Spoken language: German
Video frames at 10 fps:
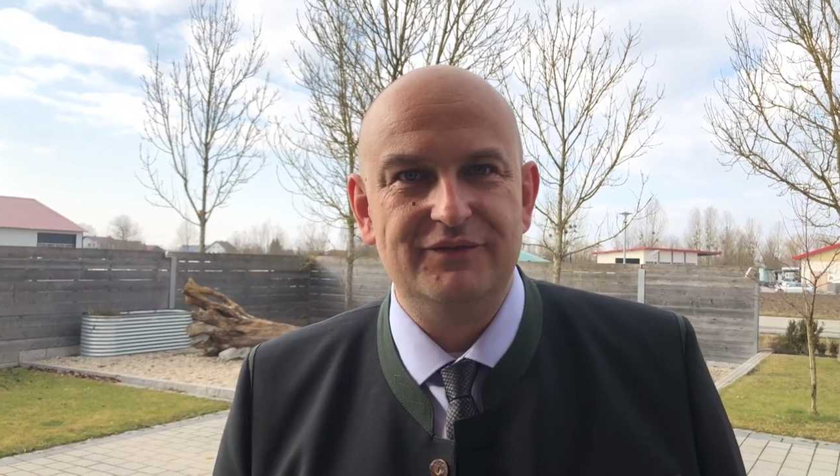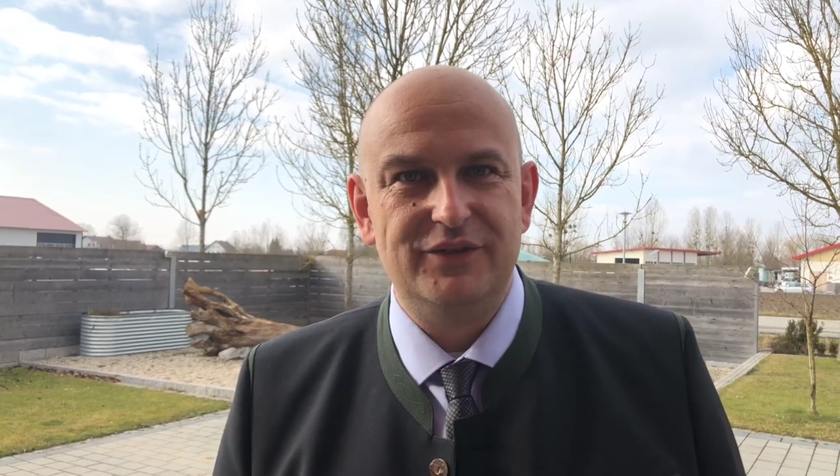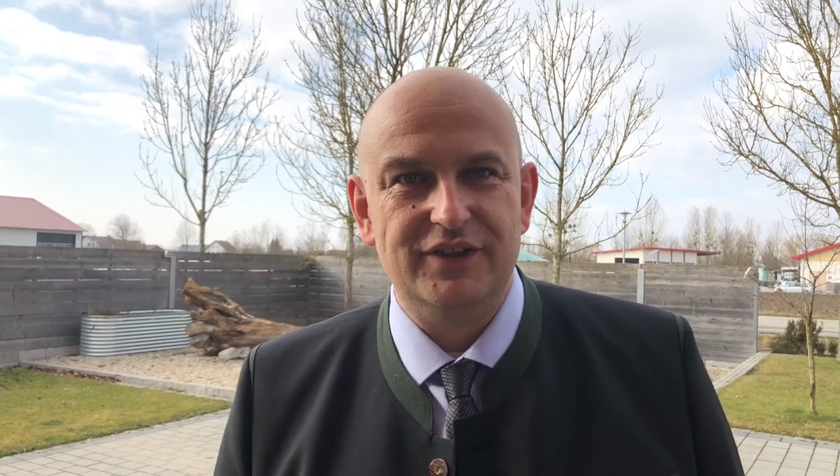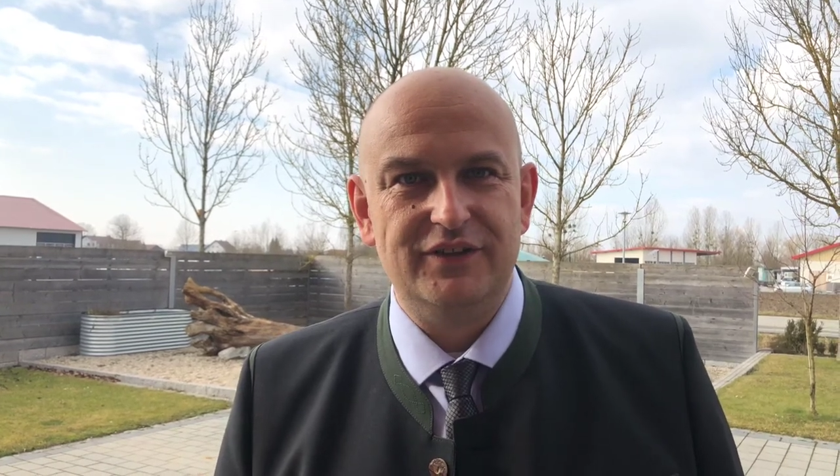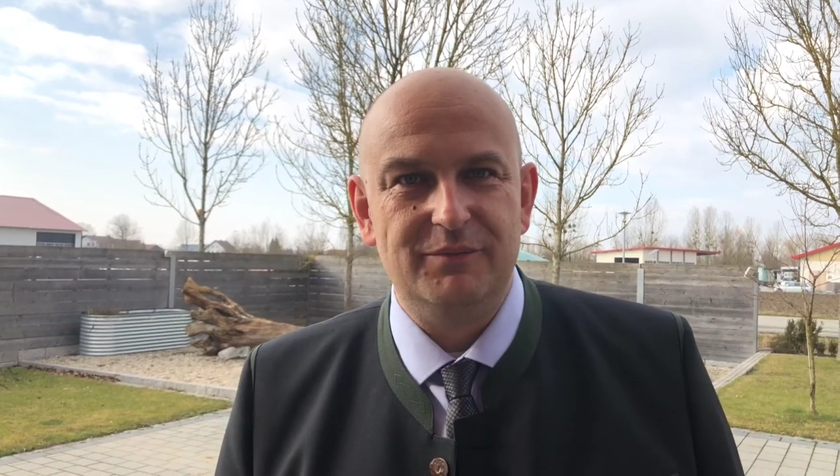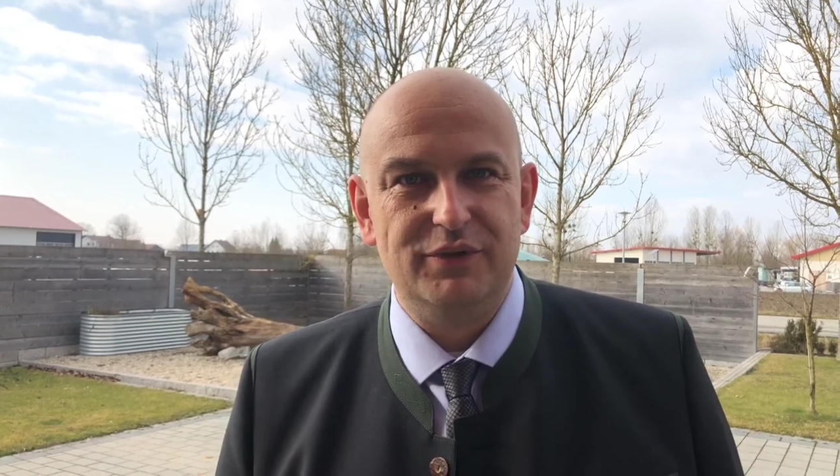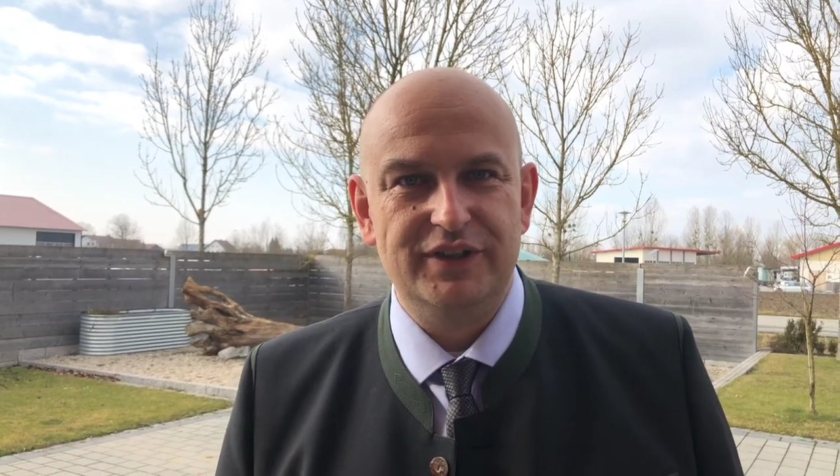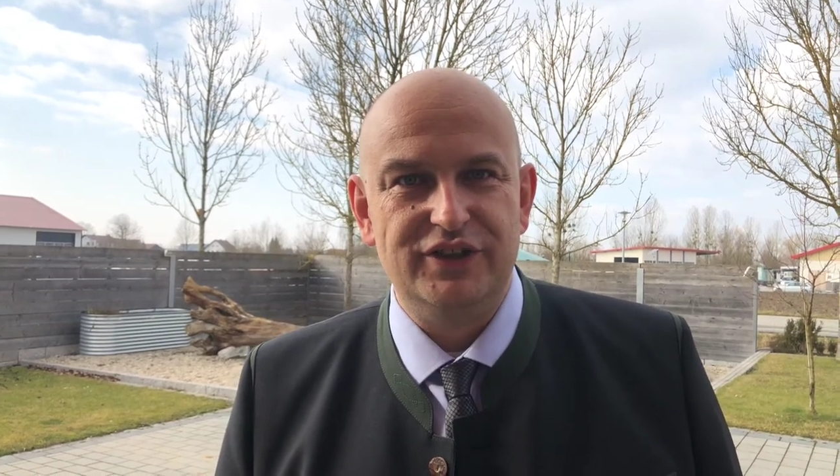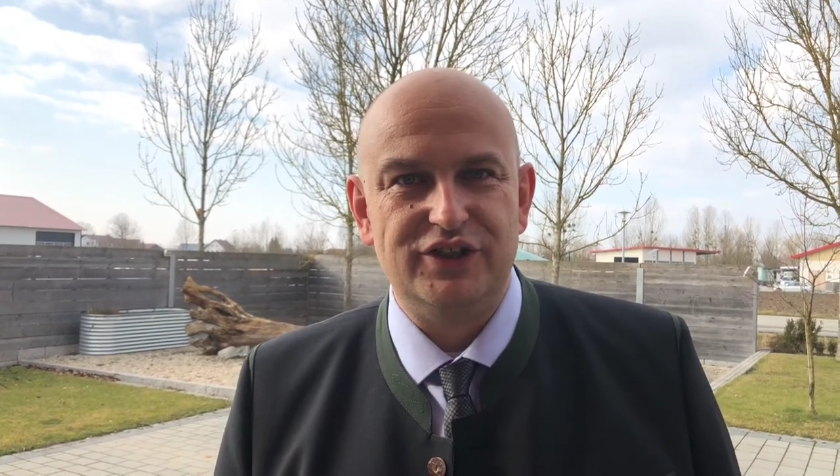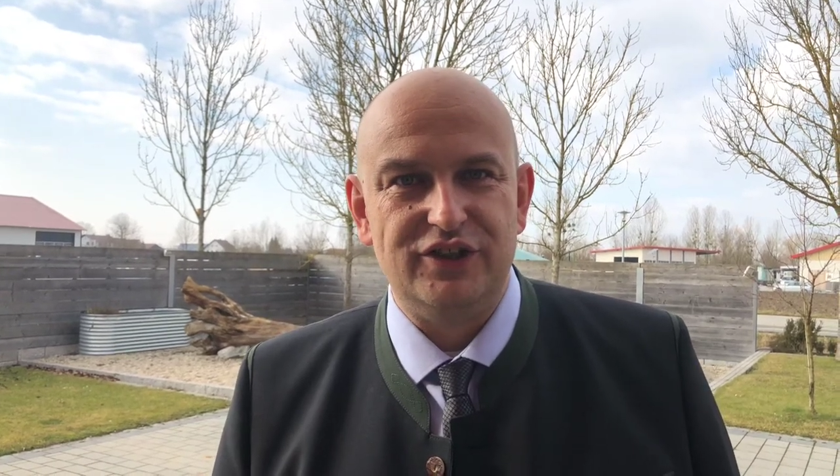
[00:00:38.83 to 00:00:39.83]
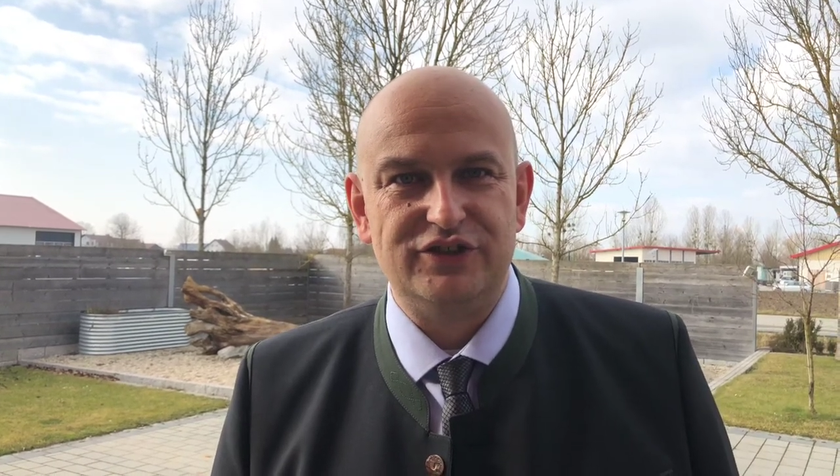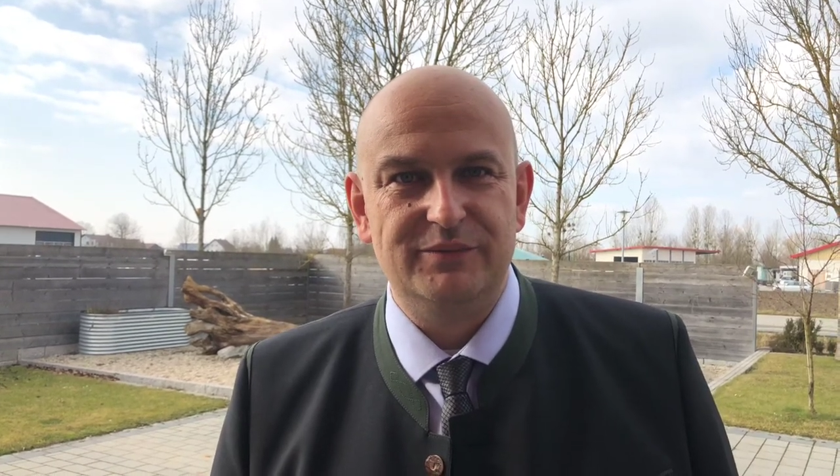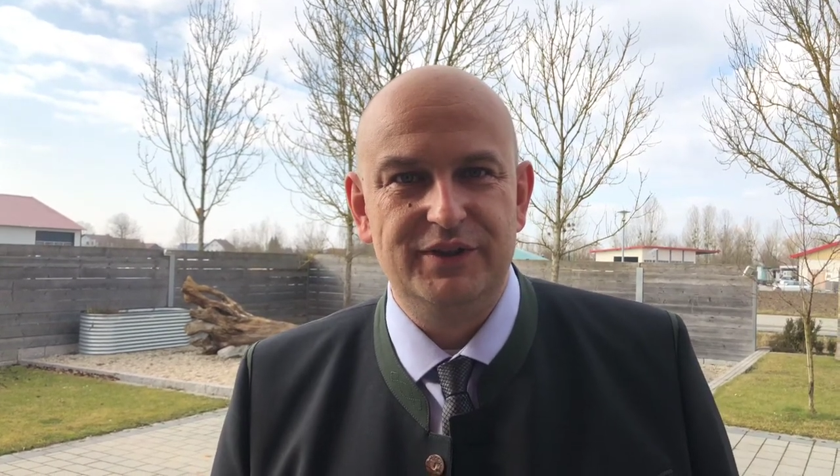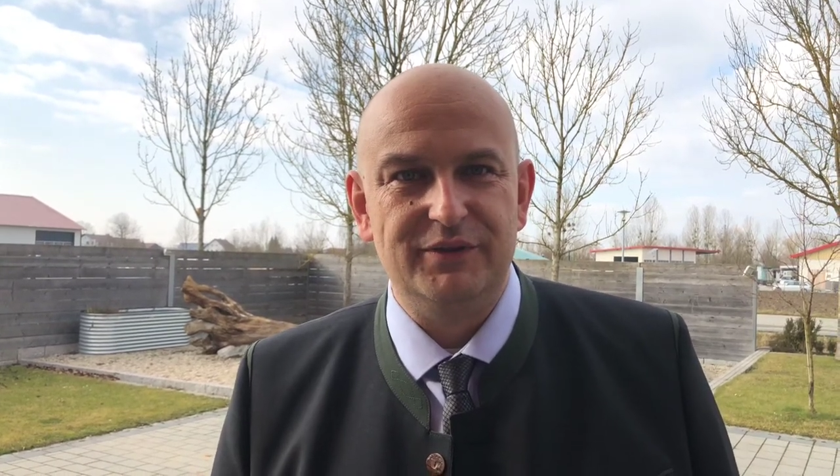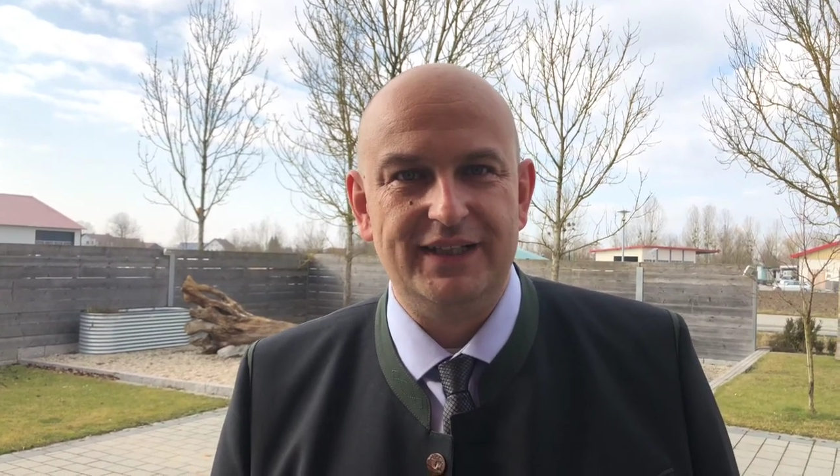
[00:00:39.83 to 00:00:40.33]
für unseren politischen
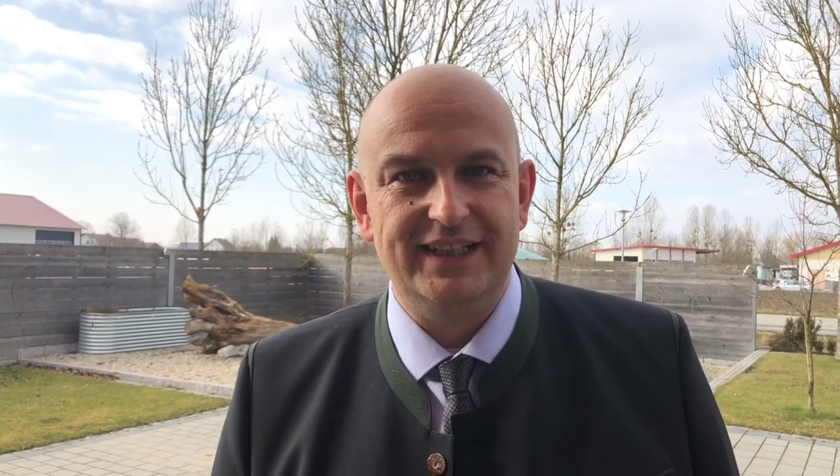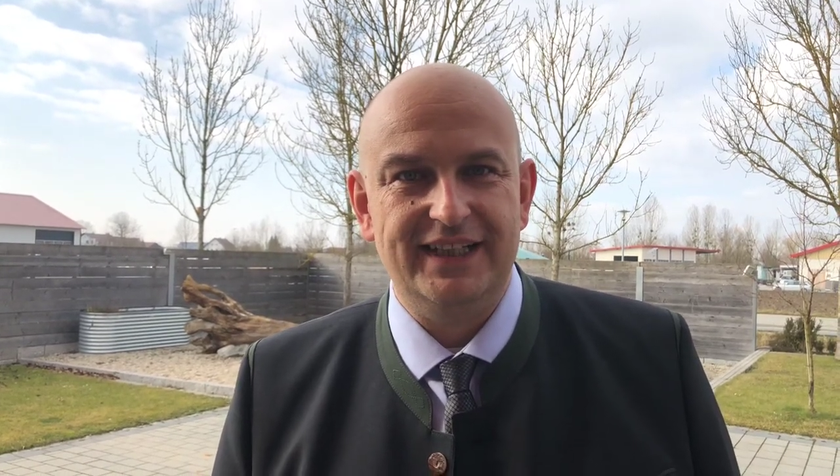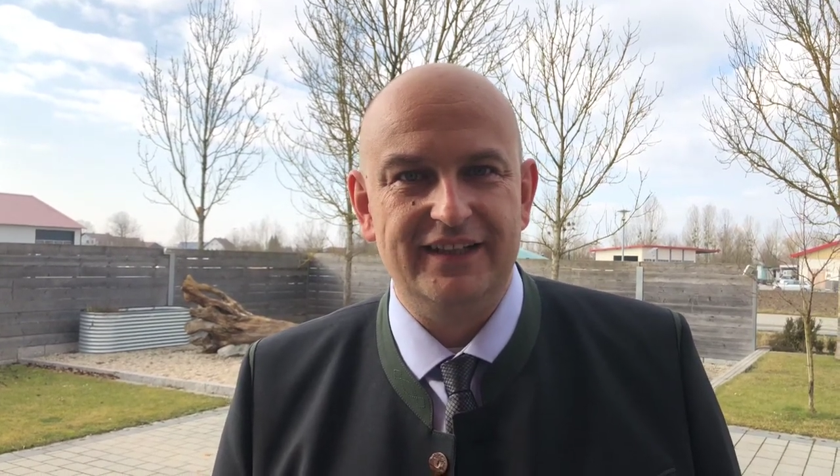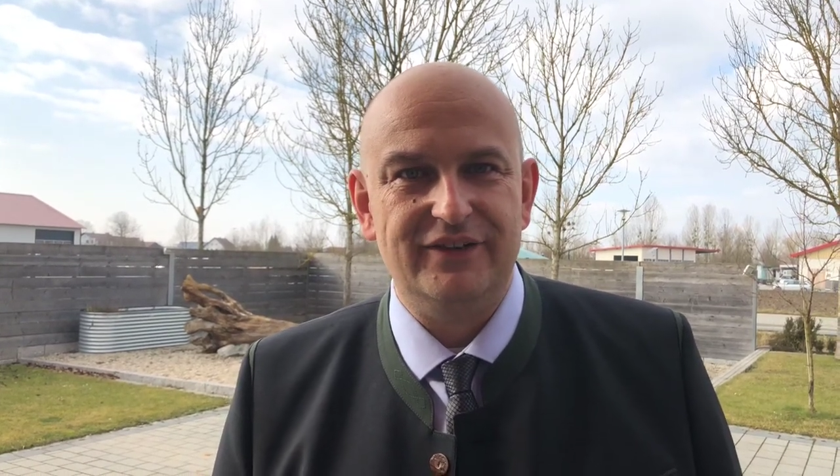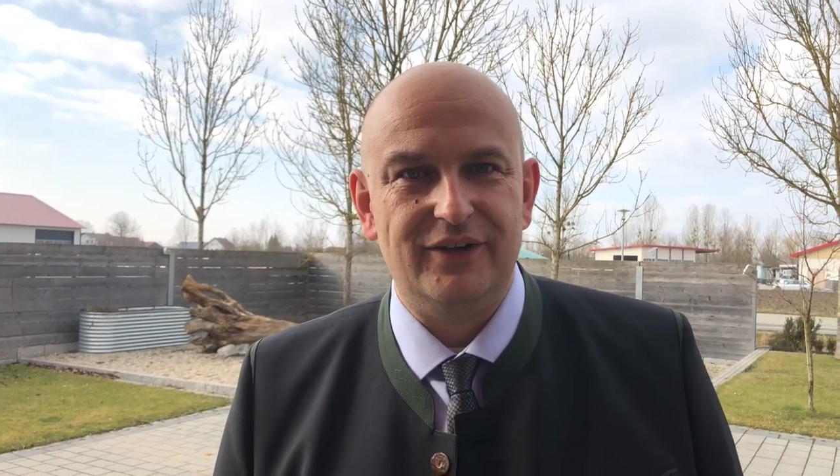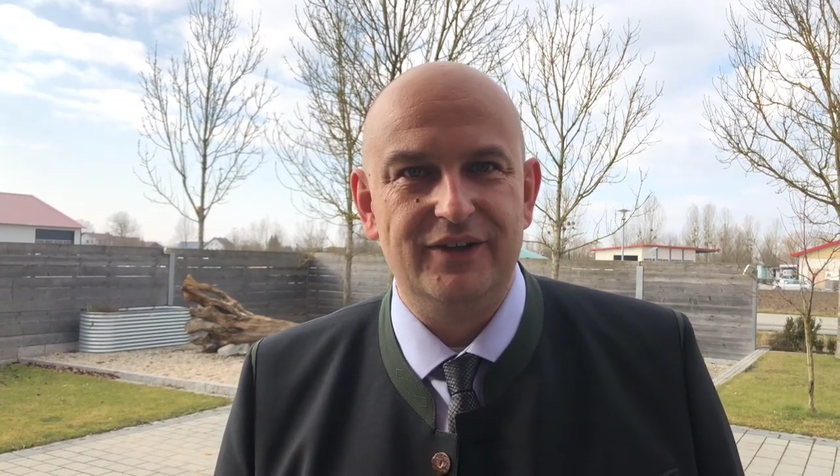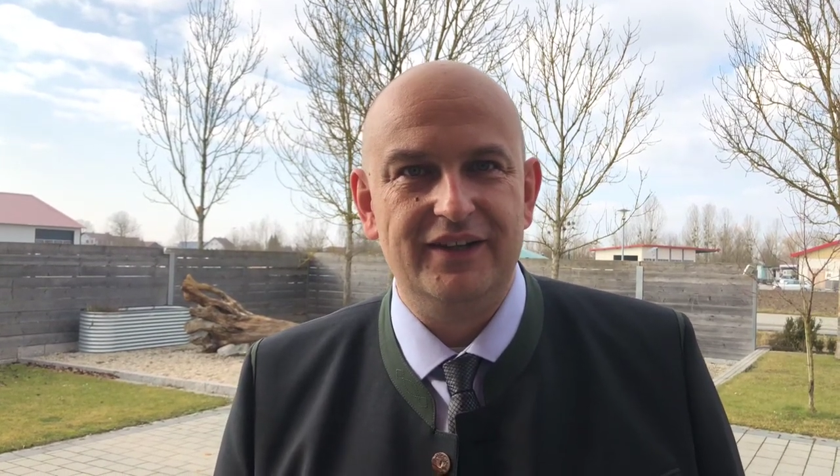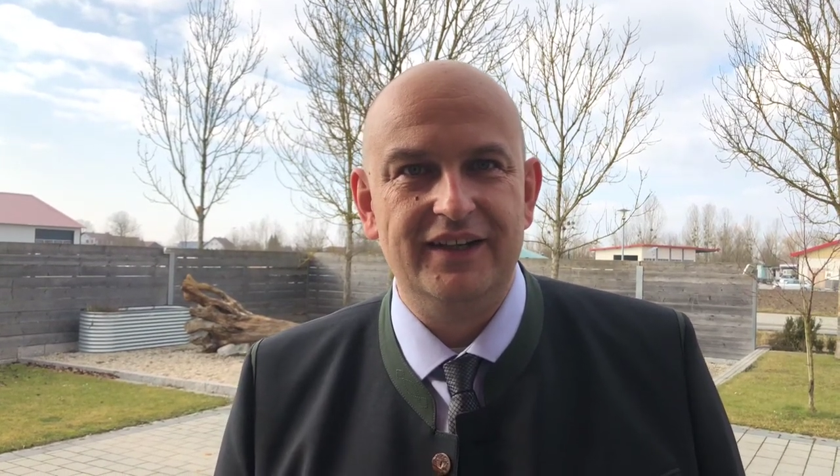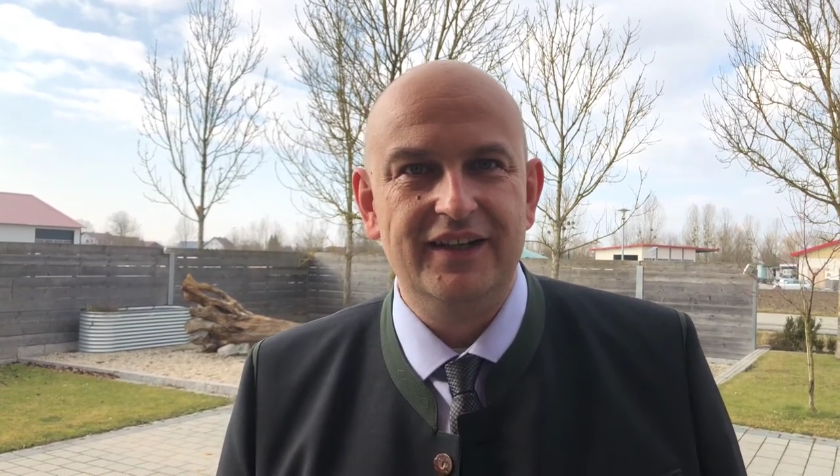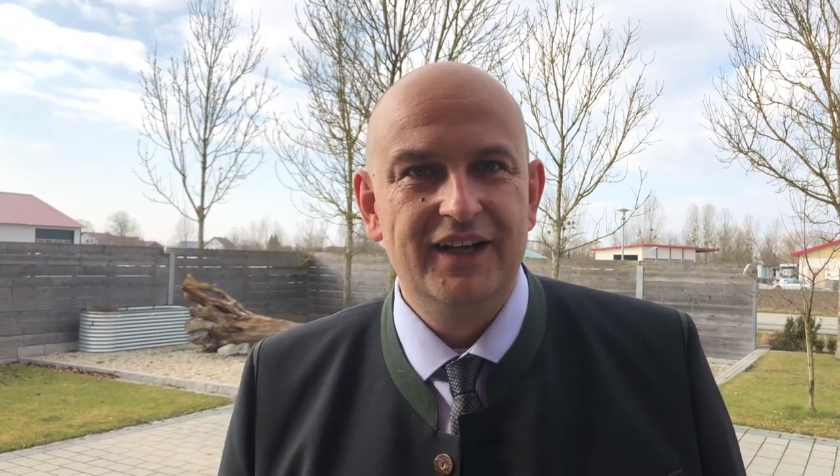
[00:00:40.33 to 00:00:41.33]
Aschermittwoch eine Rede zu halten.